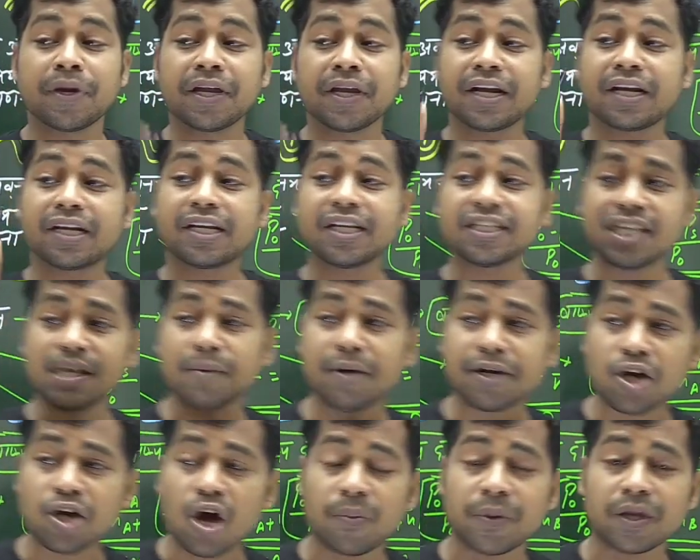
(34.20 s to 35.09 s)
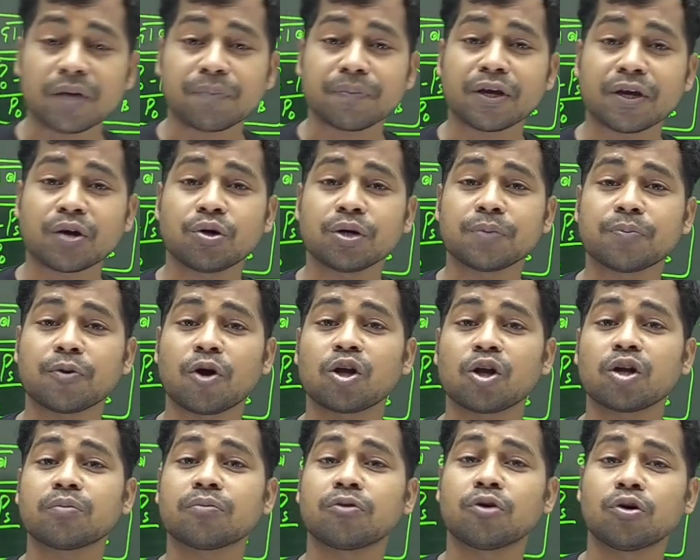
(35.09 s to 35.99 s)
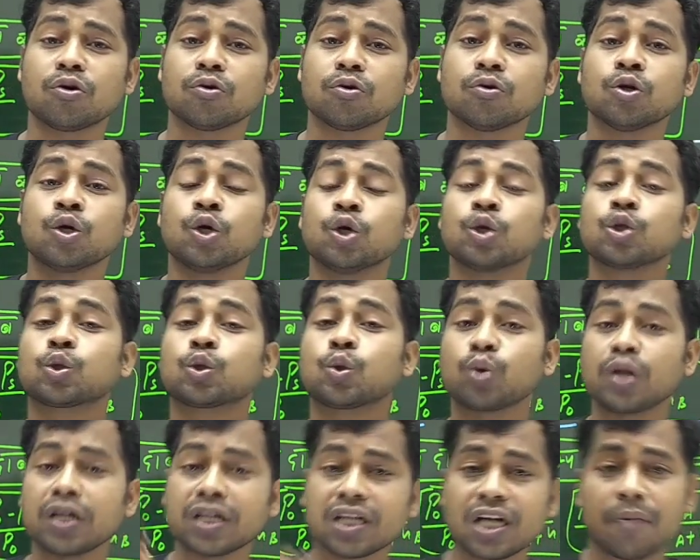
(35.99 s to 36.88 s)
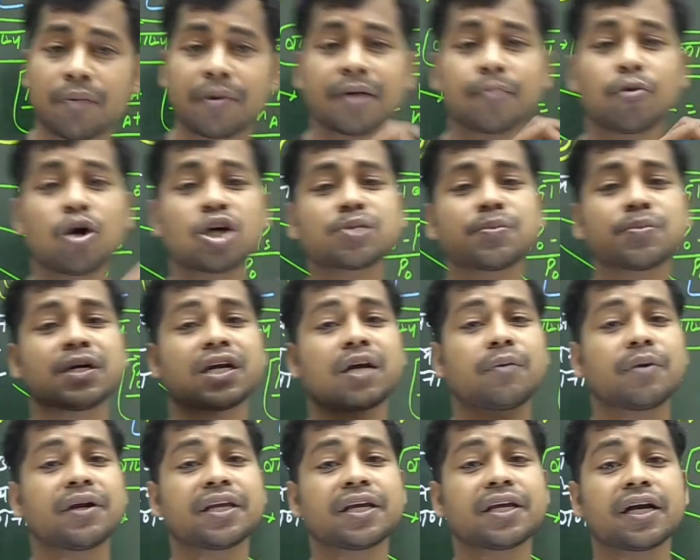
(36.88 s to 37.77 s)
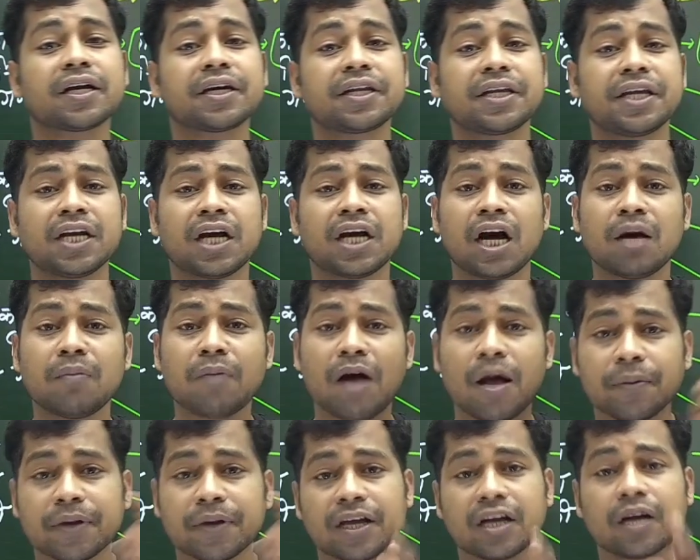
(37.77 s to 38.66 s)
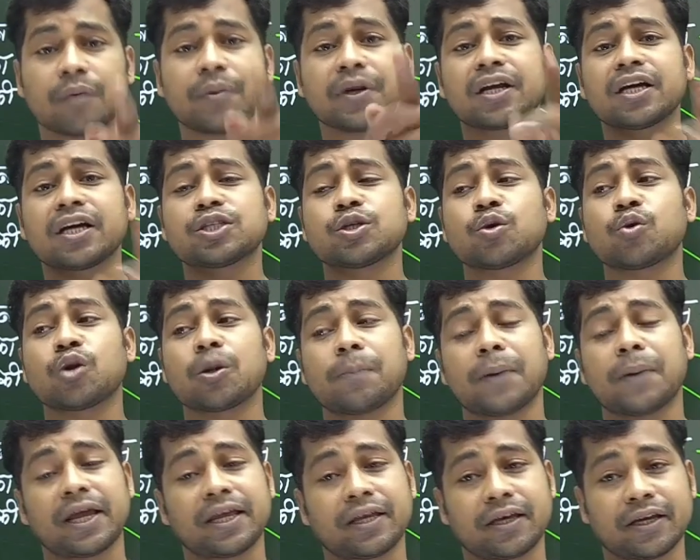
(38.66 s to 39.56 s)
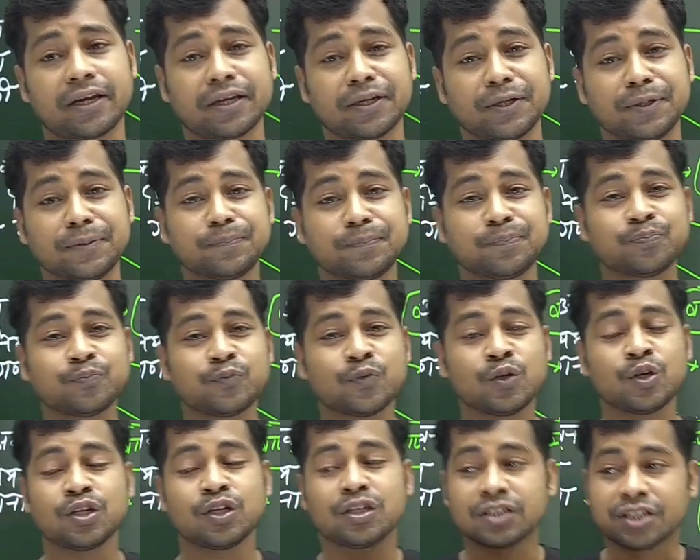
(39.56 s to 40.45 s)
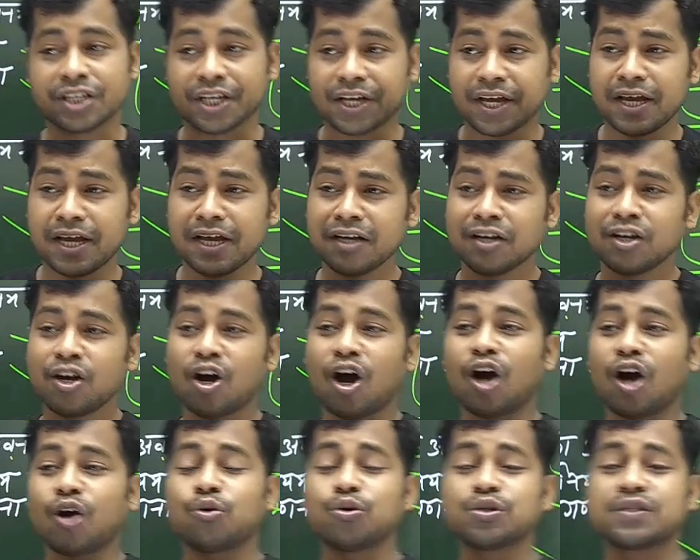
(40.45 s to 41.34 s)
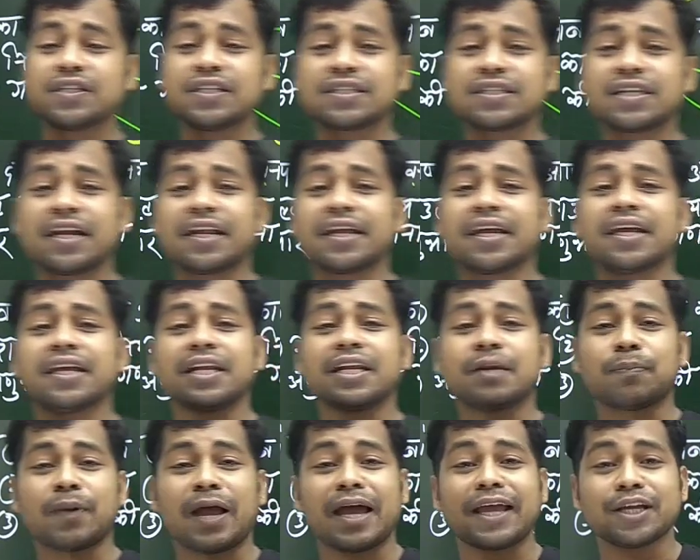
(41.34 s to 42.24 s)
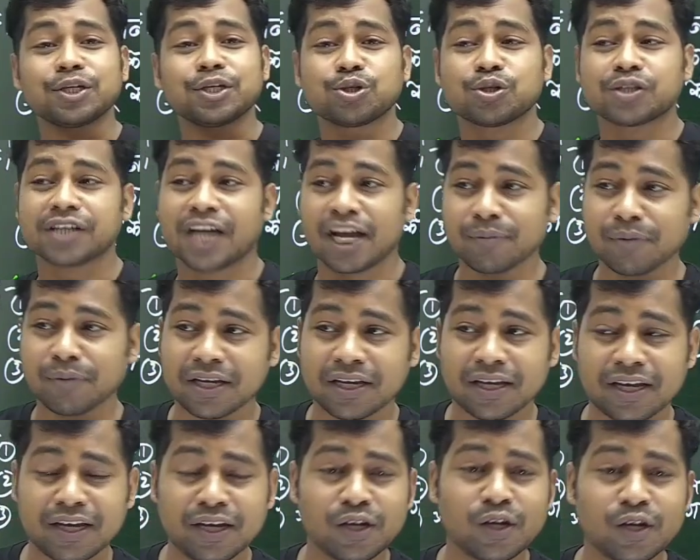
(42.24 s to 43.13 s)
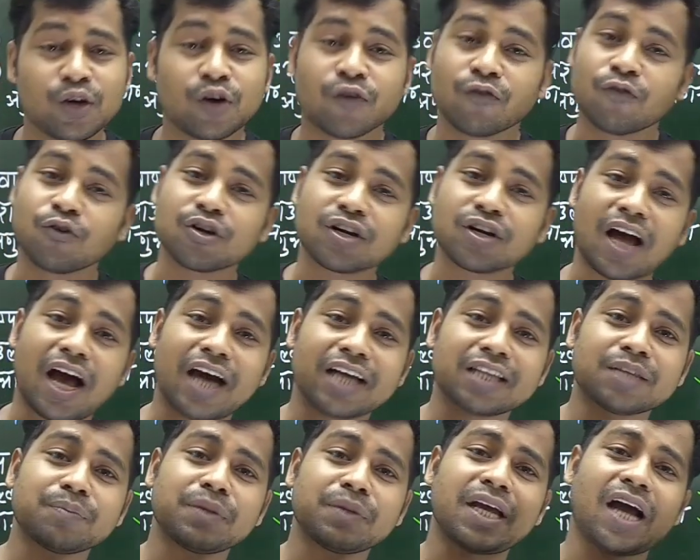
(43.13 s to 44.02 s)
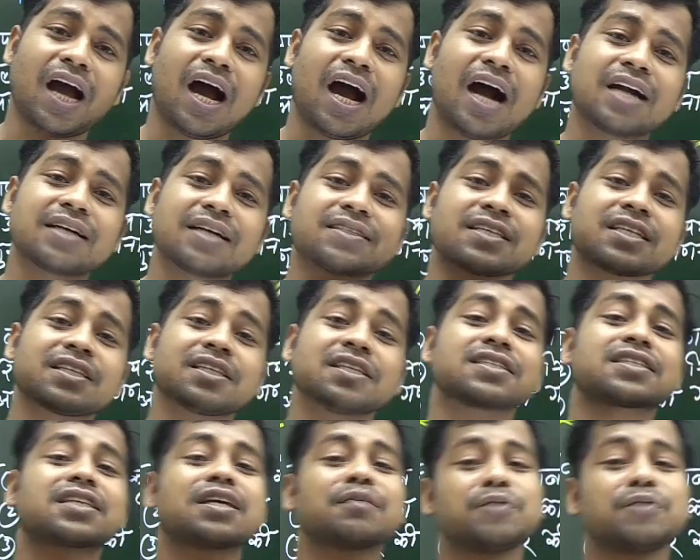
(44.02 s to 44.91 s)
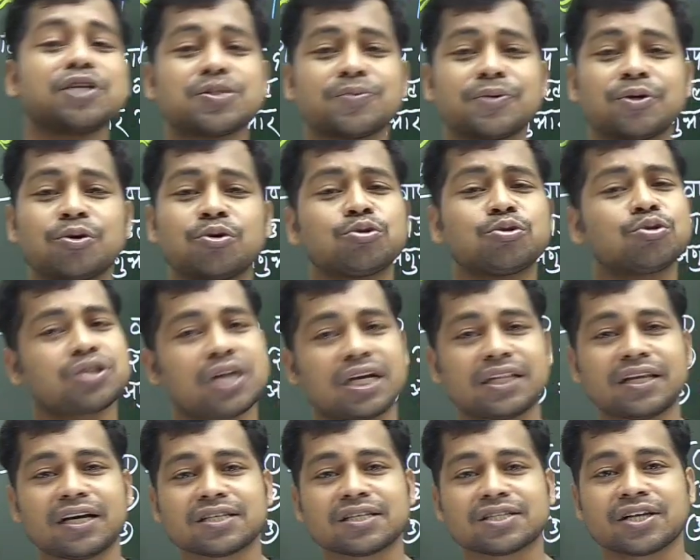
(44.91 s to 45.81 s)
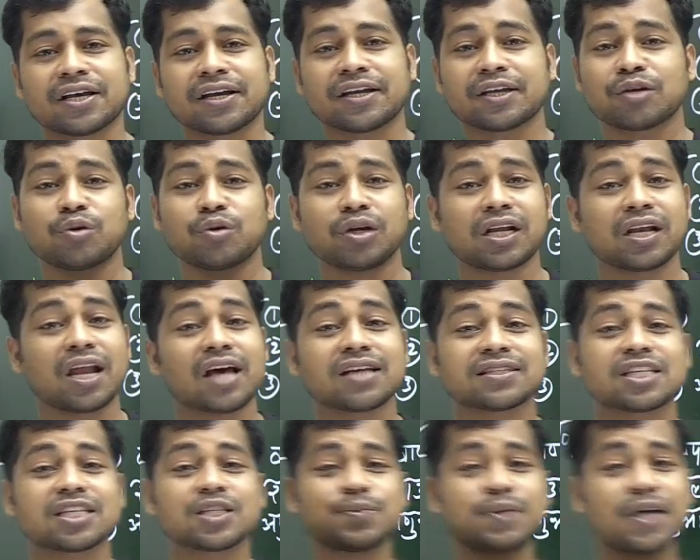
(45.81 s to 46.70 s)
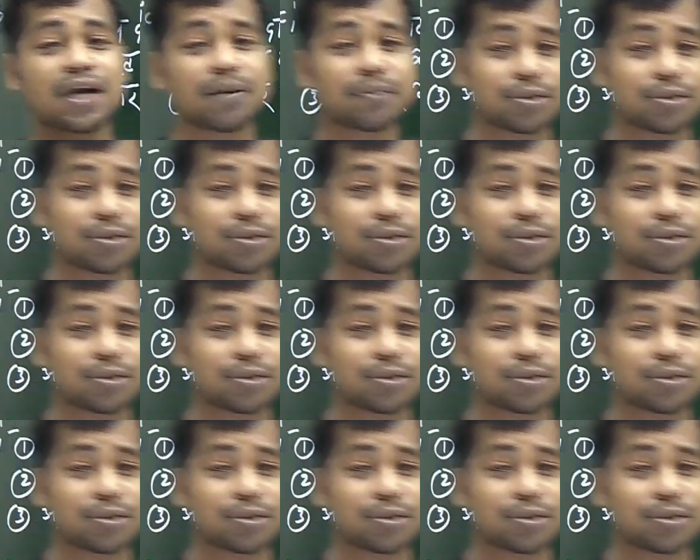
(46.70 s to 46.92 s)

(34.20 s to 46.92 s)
मेरे किसी भी टॉपिक में कोई प्रॉब्लम हो तुरंत कमेंट बॉक्स में कमेंट क्या करिए हम आपके कमेंट का जरूर रिप्लाई करेंगे ठीक है और कोशिश करेंगे कि रिप्लाई की जो टाइमिंग है वो रात में आठ से दस के बीच में हो तो ज्यादा अच्छा है क्योंकि क्लासेस भी